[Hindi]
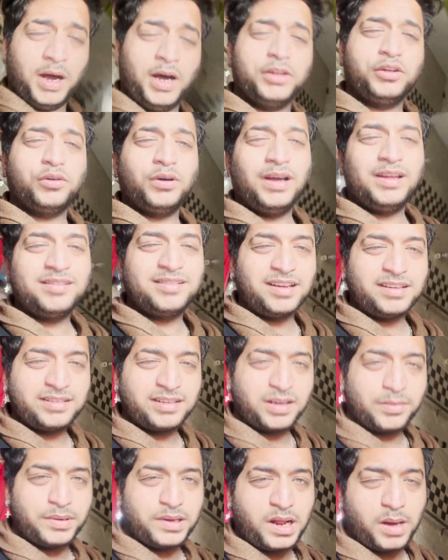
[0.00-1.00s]
हाँ तो भाई
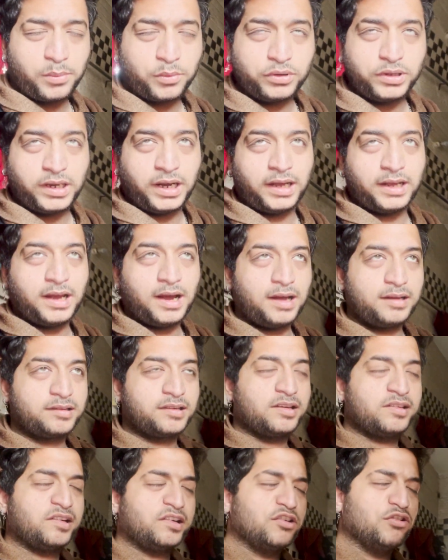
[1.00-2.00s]
जैसा कि मैंने आपको दिखाया आज
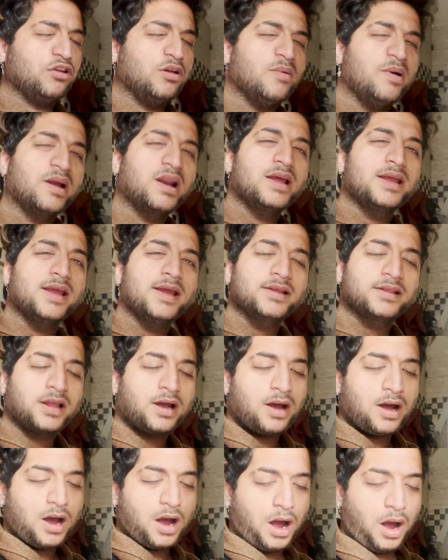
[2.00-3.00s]
का शेड्यूल हमारा ये
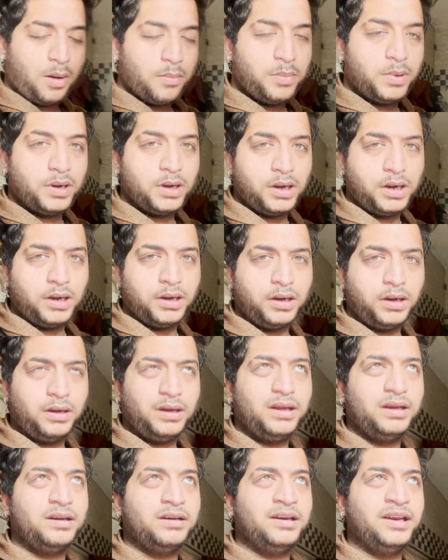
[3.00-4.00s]
था अब
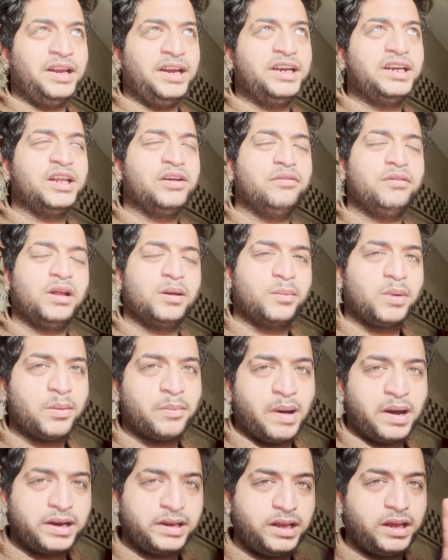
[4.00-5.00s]
लेट इवनिंग में
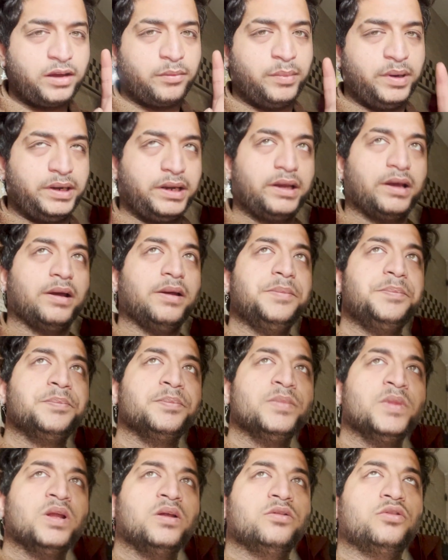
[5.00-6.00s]
हमारी एक मीटिंग है
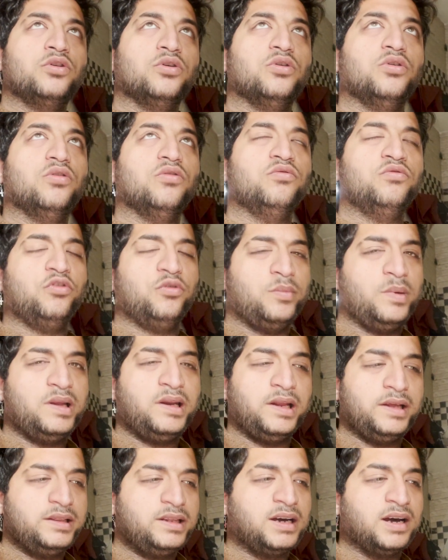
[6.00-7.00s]
तो वो मैं
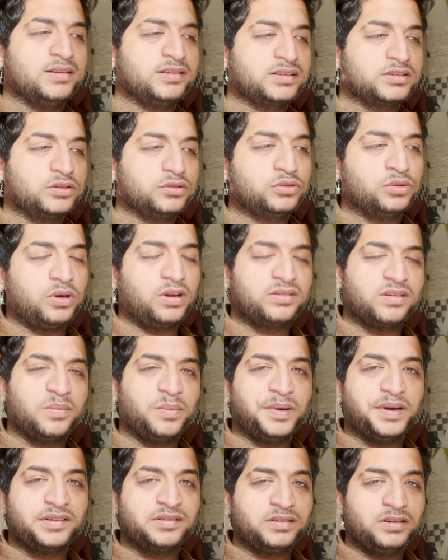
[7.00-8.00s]
नहीं दिखा सकता थोड़ा सा
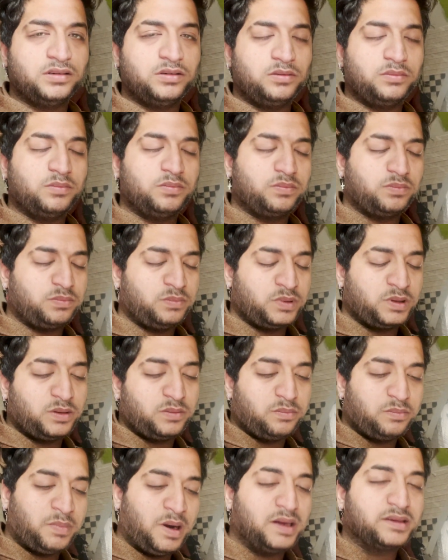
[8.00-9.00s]
पर्सनल
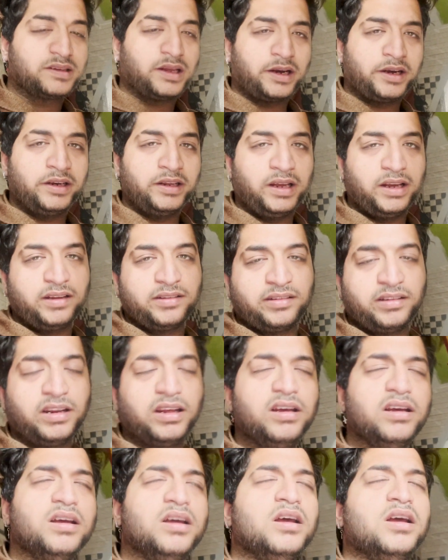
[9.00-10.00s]
मतलब बात करनी है किसी
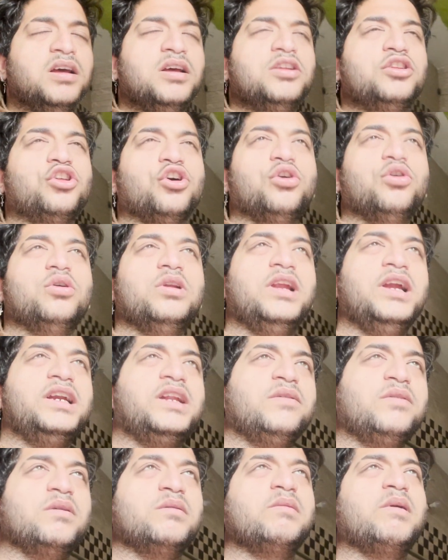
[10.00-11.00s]
ने तो लेट
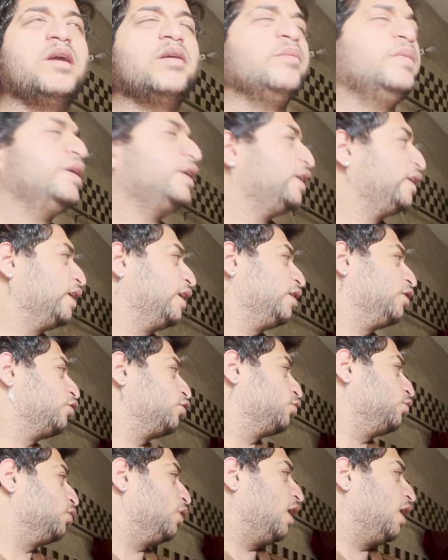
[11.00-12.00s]
इवनिंग में एक मीटिंग है तो